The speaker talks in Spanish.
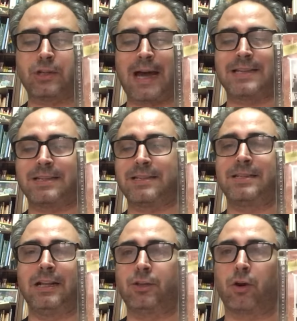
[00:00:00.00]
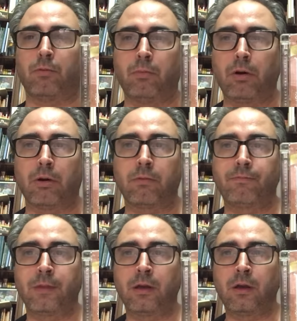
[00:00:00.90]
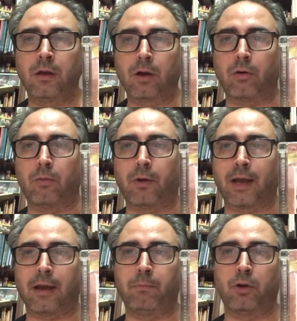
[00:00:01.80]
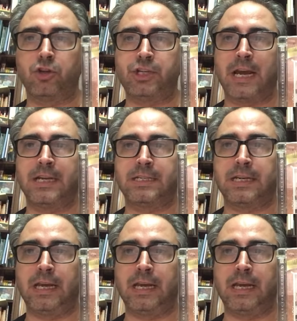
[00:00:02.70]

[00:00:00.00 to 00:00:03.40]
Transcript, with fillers: ases del trombón, como por ejemplo J.C.